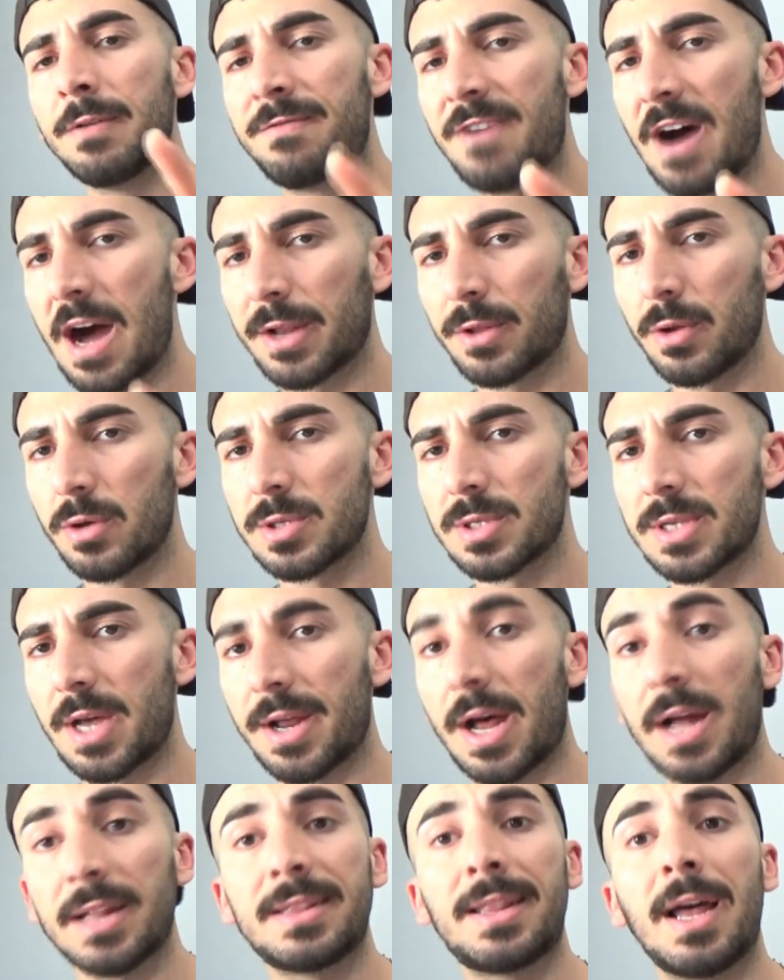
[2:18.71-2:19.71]
Var
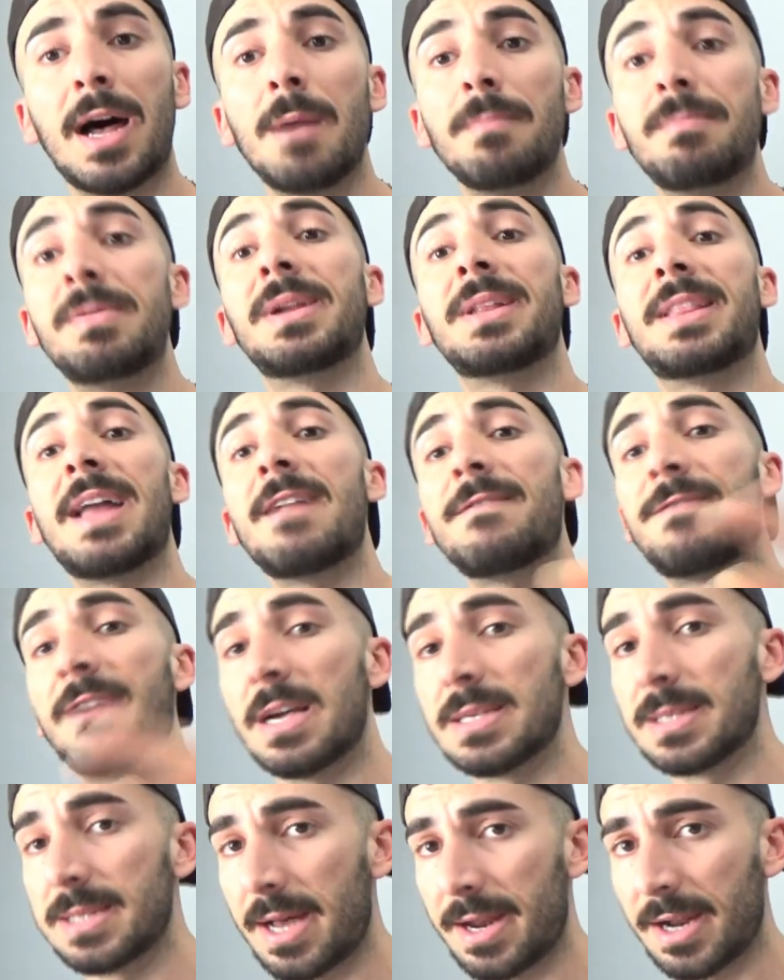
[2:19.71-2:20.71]
dostlar. Hatta birden
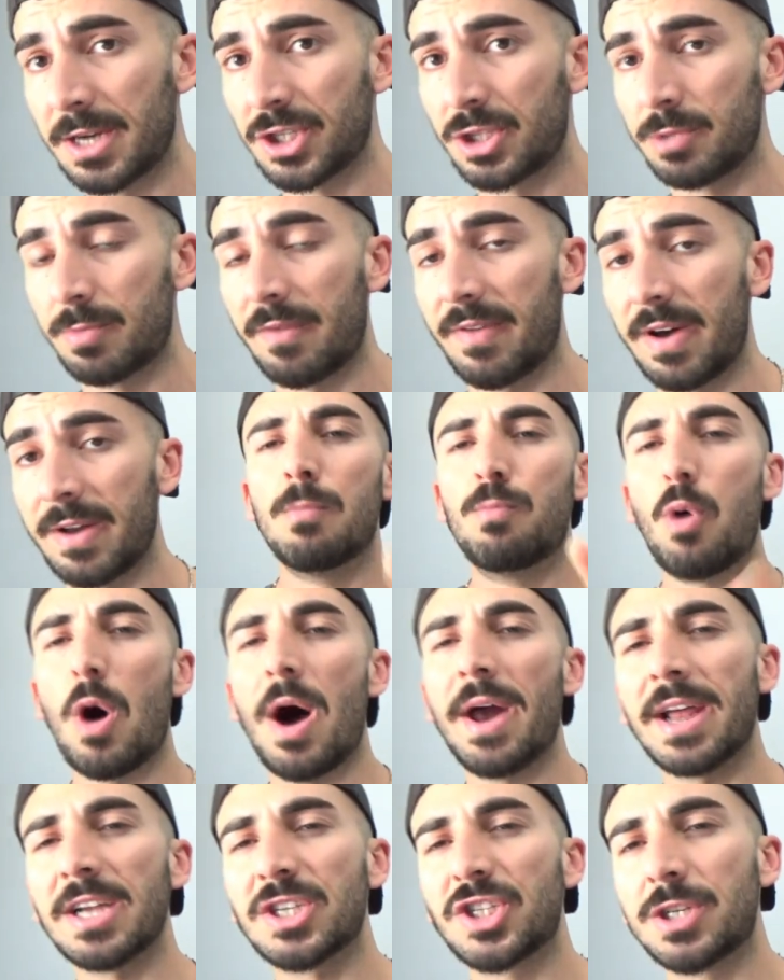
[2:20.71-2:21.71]
fazla araştırma var.
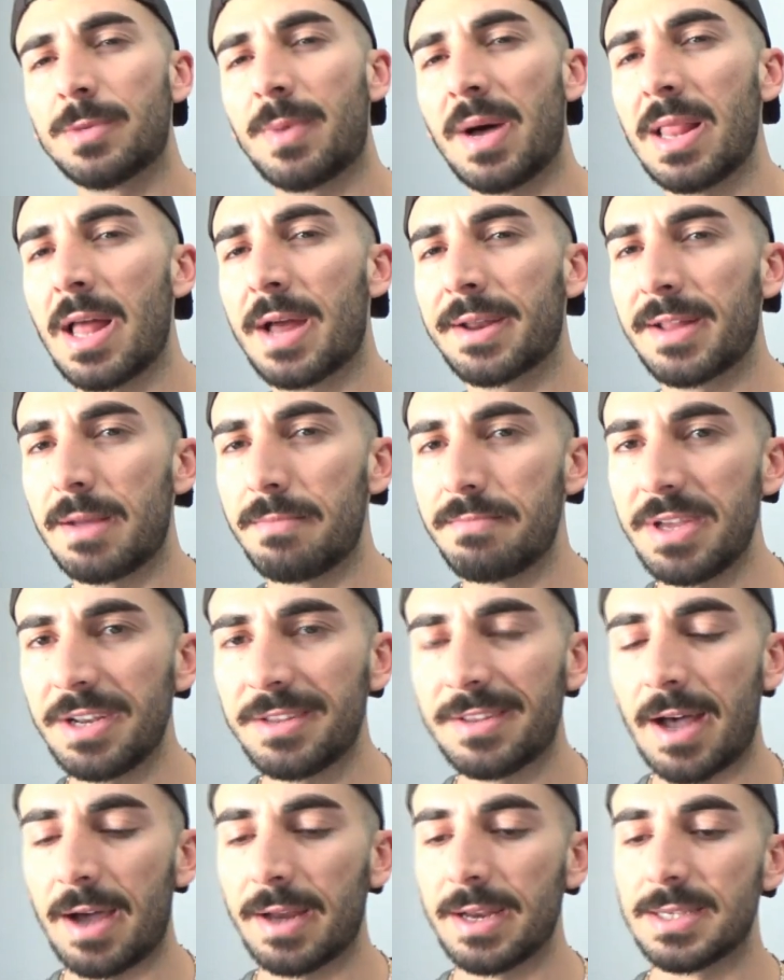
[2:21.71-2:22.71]
Bu araştırmalardan
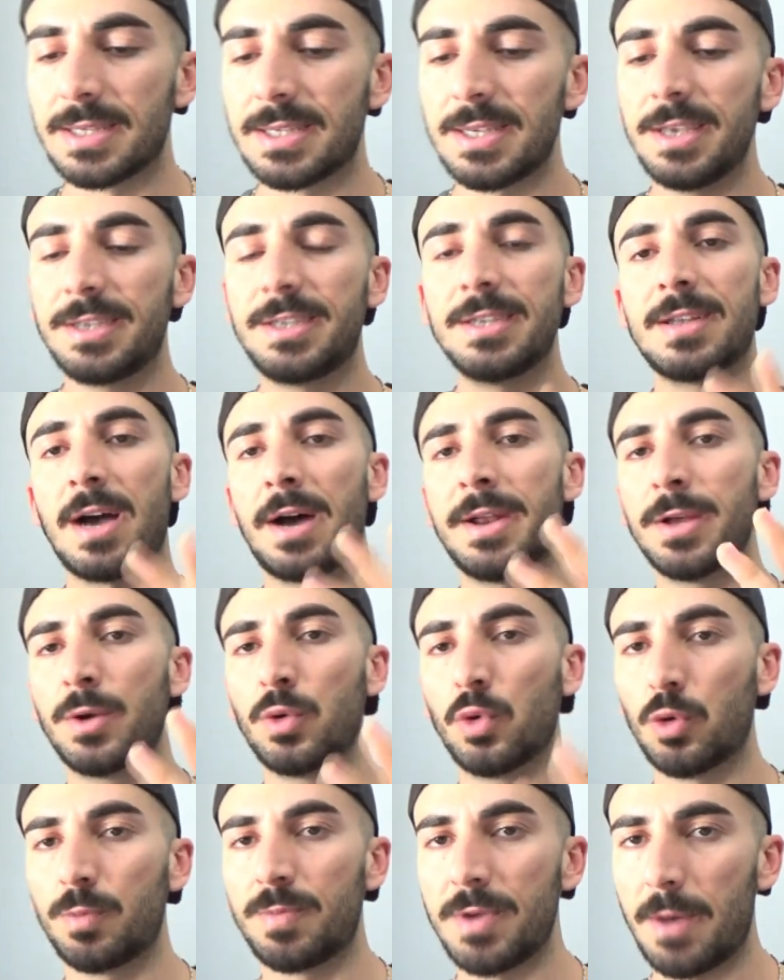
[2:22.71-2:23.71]
bir tanesi iki tane
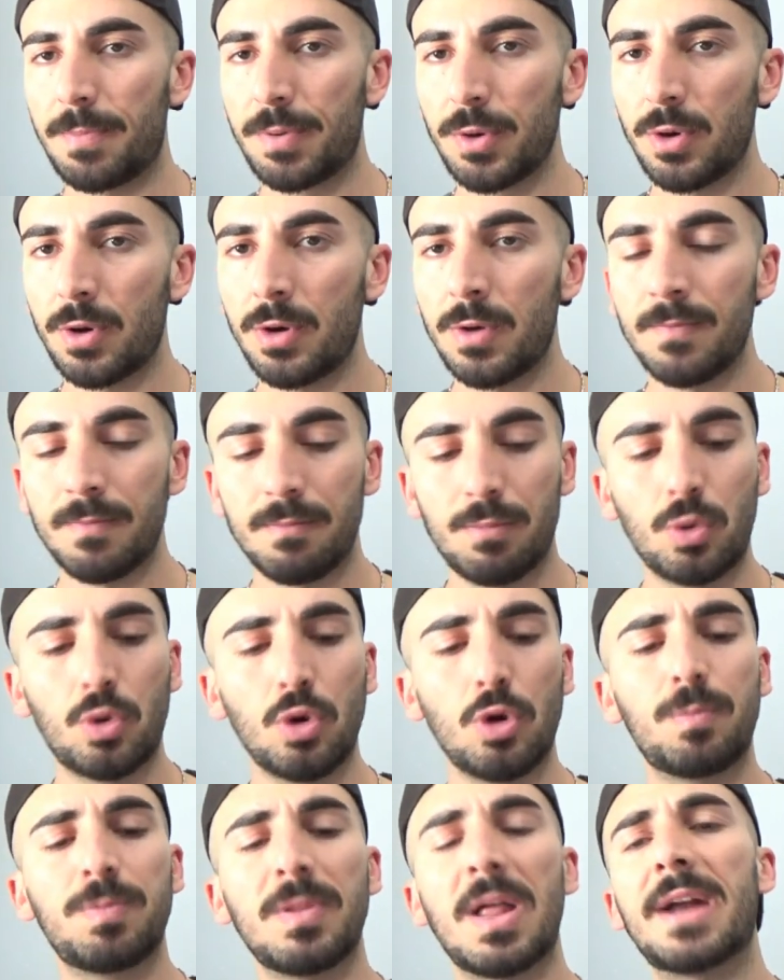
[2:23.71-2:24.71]
grup yapıyor. Bu
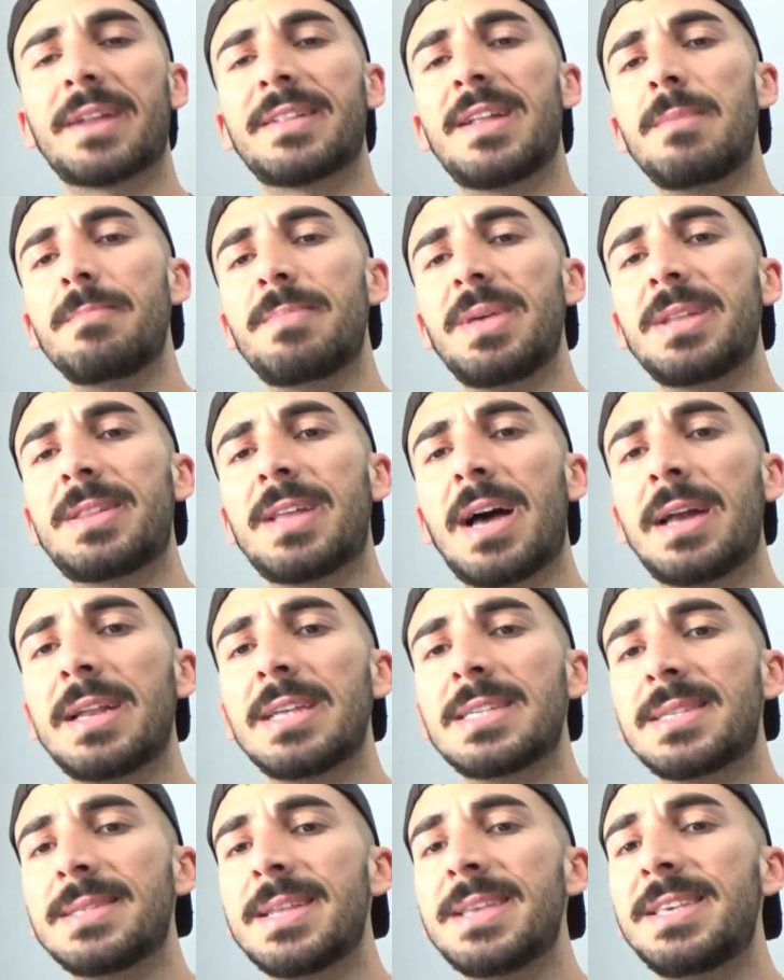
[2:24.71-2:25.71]
gruplardan bir
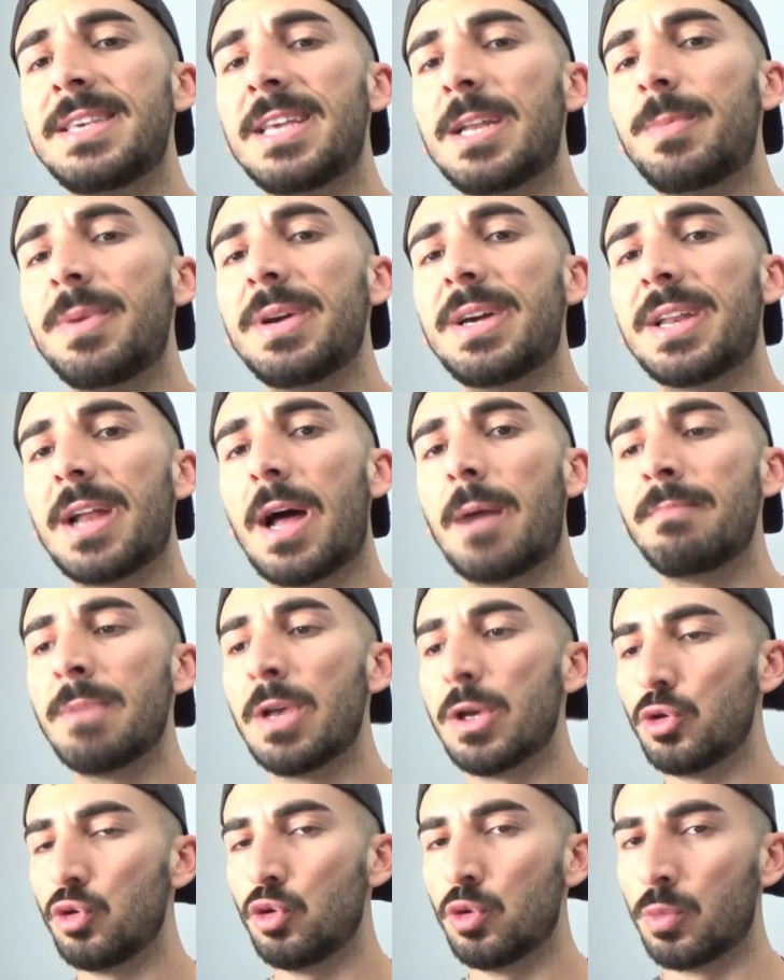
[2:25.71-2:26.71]
tanesine 20 gram
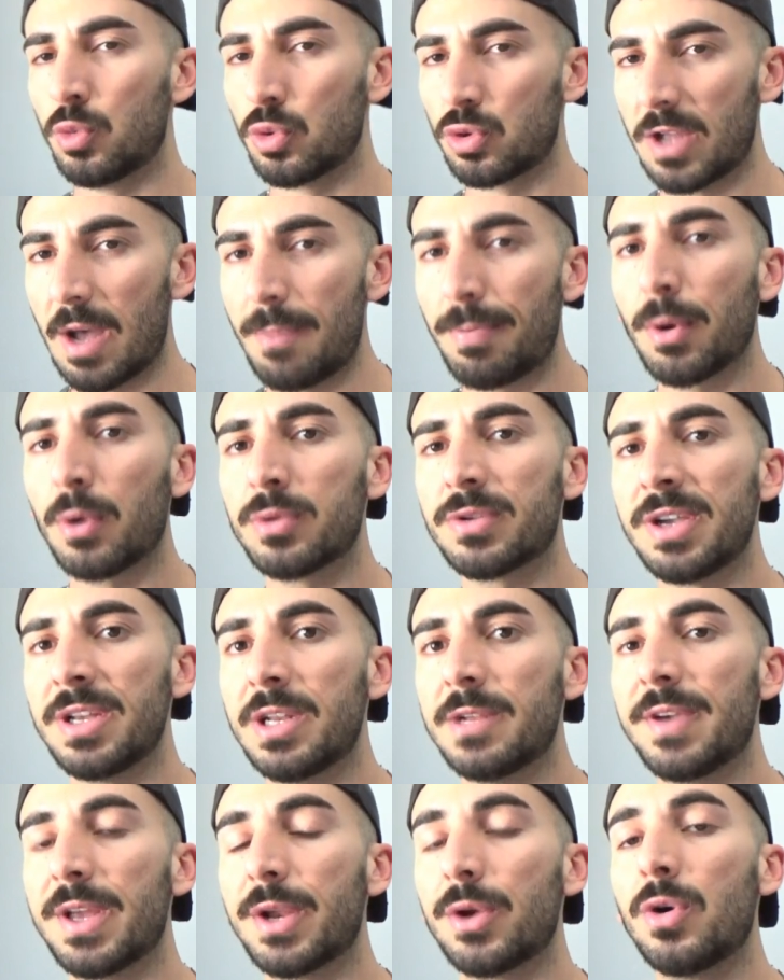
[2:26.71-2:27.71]
yumurta
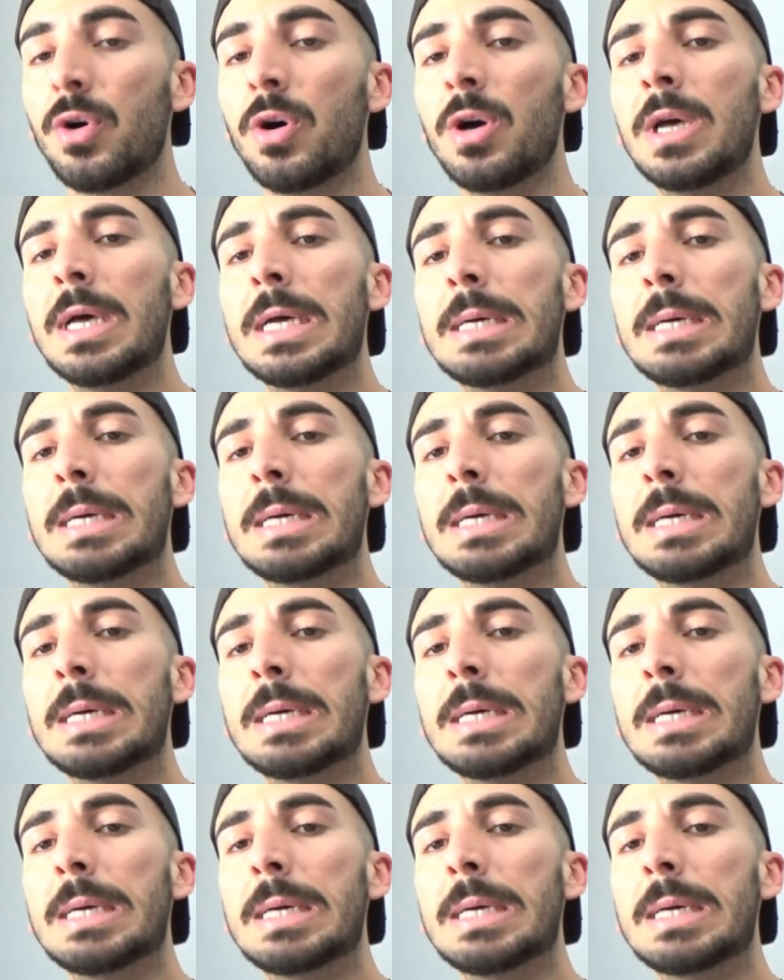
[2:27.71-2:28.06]
proteini veriyor.